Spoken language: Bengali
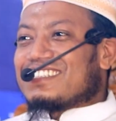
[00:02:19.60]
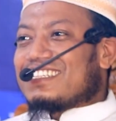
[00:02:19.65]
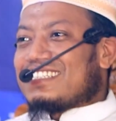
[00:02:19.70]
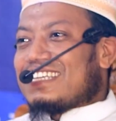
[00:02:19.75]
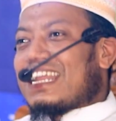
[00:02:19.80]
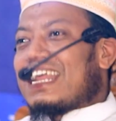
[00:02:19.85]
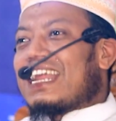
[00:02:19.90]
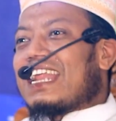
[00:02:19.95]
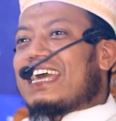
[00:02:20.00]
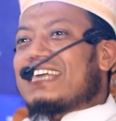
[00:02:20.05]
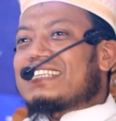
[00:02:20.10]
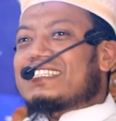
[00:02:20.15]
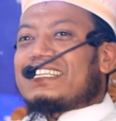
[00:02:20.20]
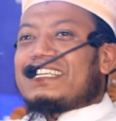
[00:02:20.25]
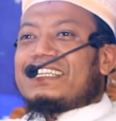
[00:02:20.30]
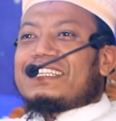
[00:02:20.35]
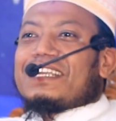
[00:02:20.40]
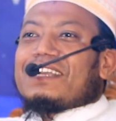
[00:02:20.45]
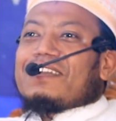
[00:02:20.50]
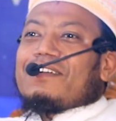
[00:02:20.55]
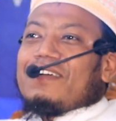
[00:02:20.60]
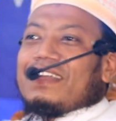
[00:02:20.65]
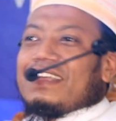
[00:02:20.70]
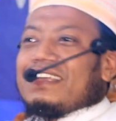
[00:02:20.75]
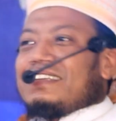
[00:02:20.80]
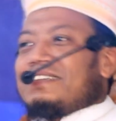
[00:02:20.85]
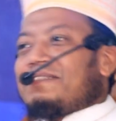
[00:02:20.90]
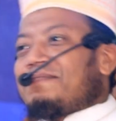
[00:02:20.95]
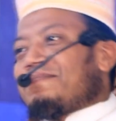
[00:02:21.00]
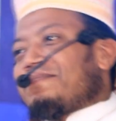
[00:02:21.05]
যারা রাজনীতি
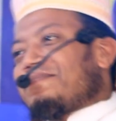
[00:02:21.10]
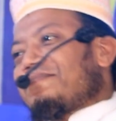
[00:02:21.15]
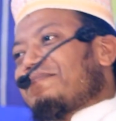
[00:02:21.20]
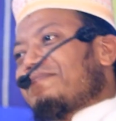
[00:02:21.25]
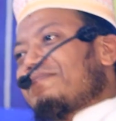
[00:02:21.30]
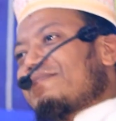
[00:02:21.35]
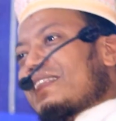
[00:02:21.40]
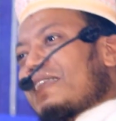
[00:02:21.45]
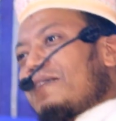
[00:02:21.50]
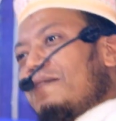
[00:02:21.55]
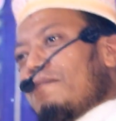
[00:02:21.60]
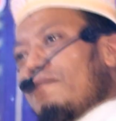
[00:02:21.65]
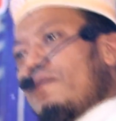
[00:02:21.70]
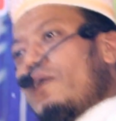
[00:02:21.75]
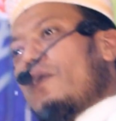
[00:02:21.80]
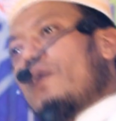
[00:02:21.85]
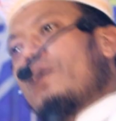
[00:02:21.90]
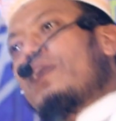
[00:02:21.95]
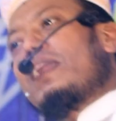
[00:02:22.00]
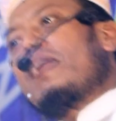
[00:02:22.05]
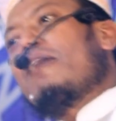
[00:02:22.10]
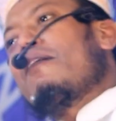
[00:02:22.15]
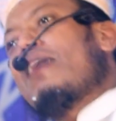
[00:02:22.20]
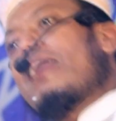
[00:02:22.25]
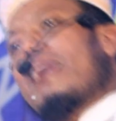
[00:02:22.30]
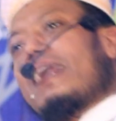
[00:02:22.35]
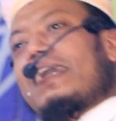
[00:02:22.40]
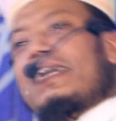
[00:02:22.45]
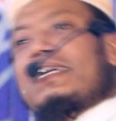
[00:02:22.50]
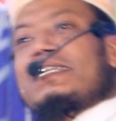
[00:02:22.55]
করে ভোট
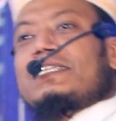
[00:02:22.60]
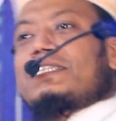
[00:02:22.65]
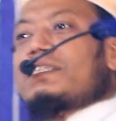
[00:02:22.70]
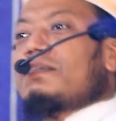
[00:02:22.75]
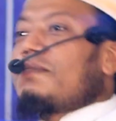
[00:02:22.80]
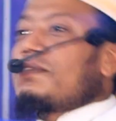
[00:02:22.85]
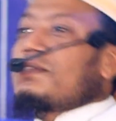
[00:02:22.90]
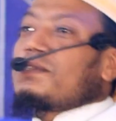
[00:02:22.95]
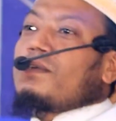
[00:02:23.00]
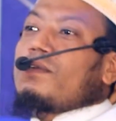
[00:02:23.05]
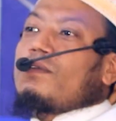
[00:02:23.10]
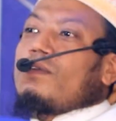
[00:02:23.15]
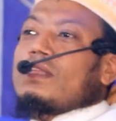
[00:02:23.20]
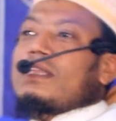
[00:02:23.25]
নেওয়ার আগে যে সমস্ত